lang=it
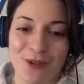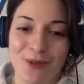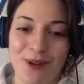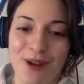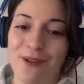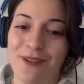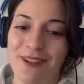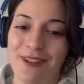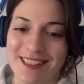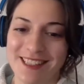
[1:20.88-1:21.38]
Ah,
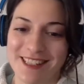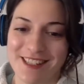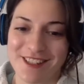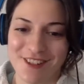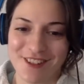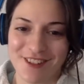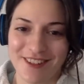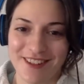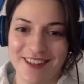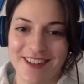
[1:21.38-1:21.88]

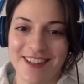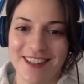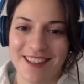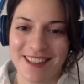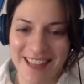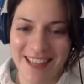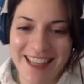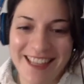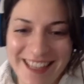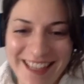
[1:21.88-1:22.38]
95, 95. sì,
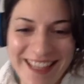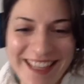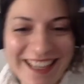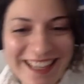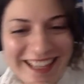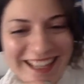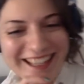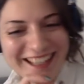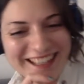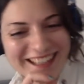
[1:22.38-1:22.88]

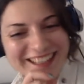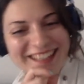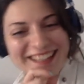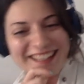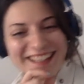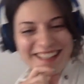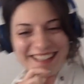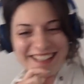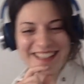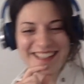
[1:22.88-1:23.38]

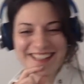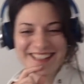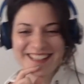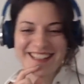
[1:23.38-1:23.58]
sì.